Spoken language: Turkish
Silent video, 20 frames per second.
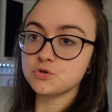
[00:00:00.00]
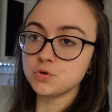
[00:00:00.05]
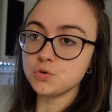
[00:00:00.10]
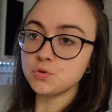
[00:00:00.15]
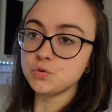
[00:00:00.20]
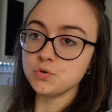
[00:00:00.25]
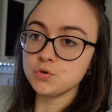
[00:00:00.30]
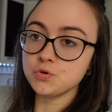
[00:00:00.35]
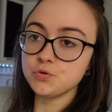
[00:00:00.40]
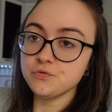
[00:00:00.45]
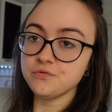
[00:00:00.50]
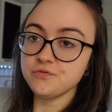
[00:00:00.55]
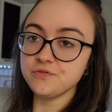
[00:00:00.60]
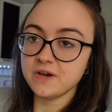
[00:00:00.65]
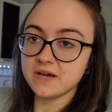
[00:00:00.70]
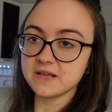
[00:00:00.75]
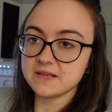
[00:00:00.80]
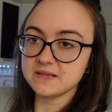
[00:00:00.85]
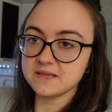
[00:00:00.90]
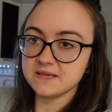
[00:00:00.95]
Çok uygun
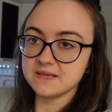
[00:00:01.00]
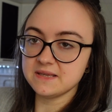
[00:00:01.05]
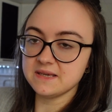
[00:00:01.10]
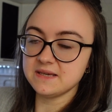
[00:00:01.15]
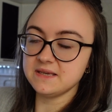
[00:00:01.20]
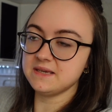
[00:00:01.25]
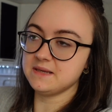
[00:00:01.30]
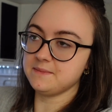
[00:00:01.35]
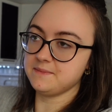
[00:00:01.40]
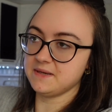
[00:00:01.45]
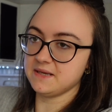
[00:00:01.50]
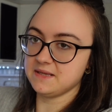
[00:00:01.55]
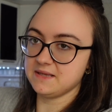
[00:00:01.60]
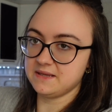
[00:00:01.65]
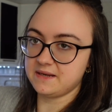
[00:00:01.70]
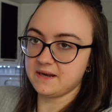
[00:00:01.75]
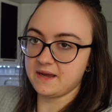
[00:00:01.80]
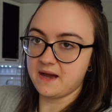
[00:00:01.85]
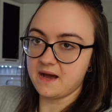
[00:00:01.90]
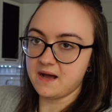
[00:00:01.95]
fiyatlıydı. 27
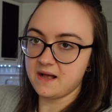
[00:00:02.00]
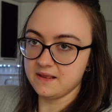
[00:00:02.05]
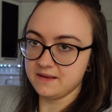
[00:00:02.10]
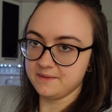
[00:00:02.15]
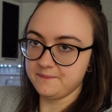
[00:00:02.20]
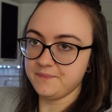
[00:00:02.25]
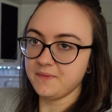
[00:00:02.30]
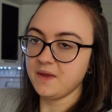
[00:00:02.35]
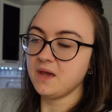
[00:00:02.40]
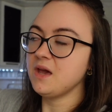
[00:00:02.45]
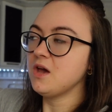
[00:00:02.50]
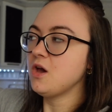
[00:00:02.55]
liraya aldım.